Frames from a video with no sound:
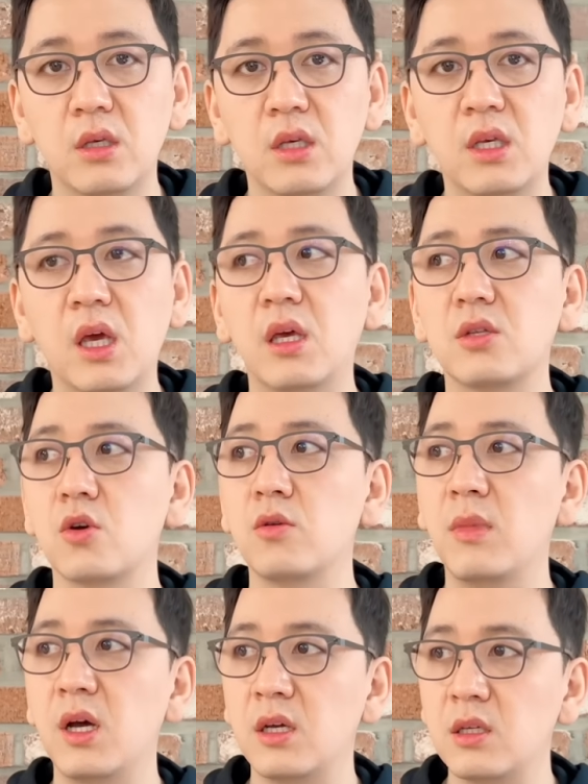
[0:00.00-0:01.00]
이게
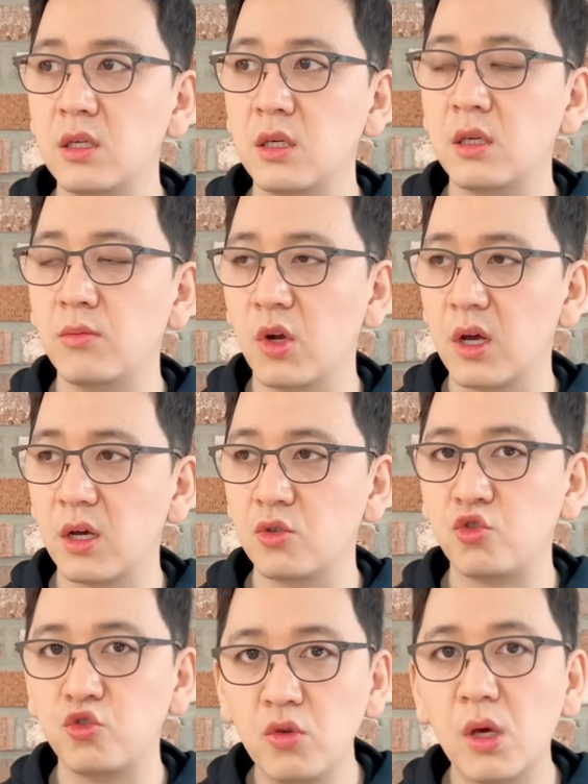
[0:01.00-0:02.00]
정말 이 뭐랄까
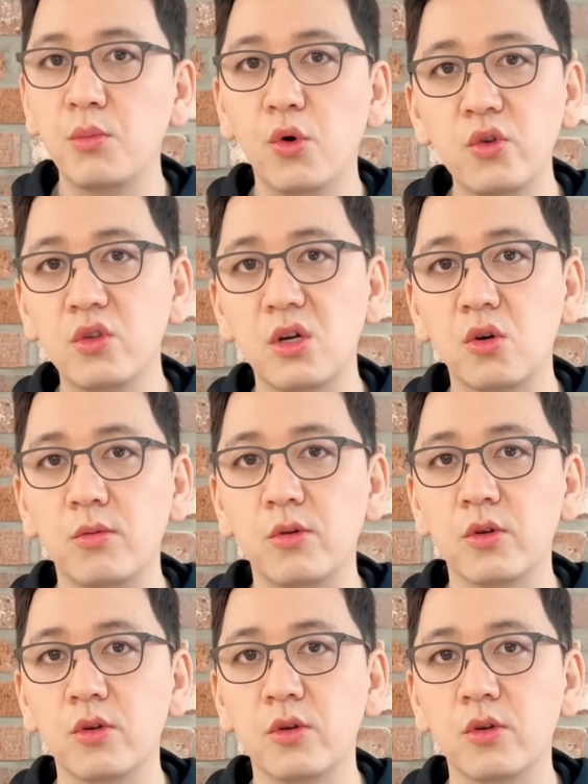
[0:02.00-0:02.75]
중요한 포인트라고